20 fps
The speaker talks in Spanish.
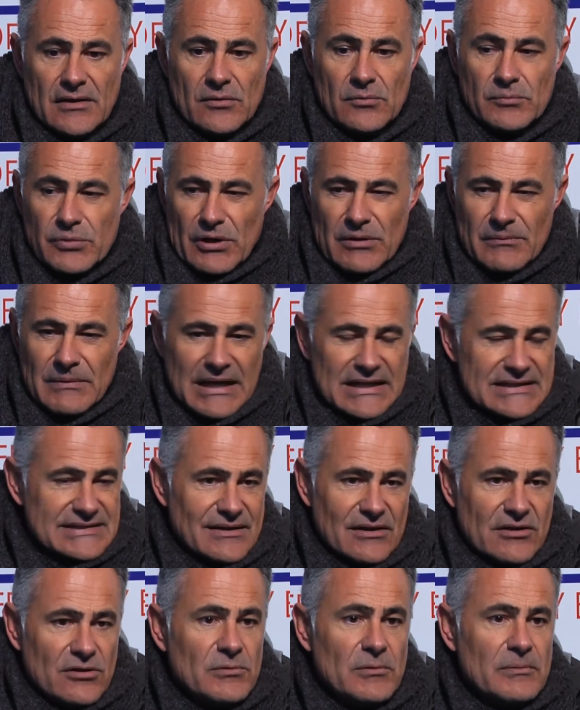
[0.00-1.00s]
un problema que
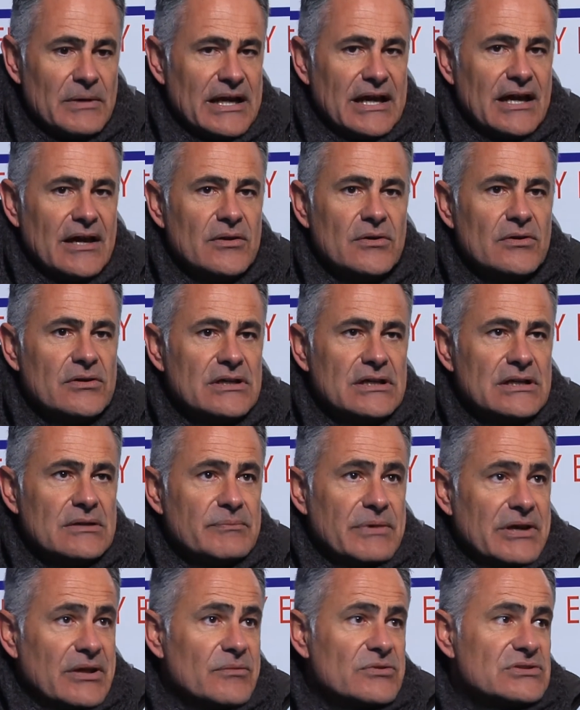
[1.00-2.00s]
estaba como mareado y
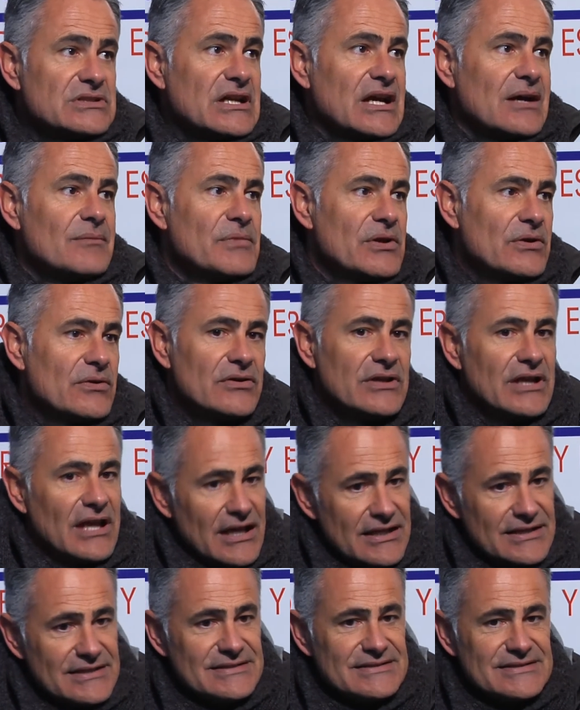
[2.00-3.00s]
perdimos el cambio y
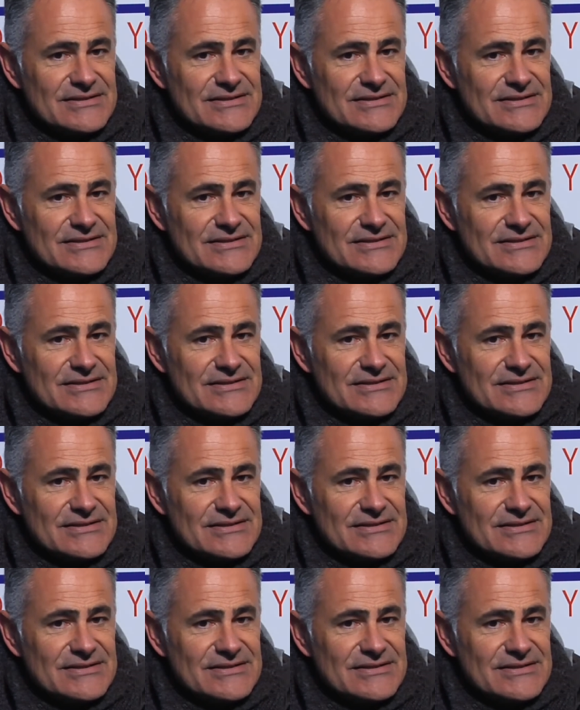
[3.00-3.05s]
ahí,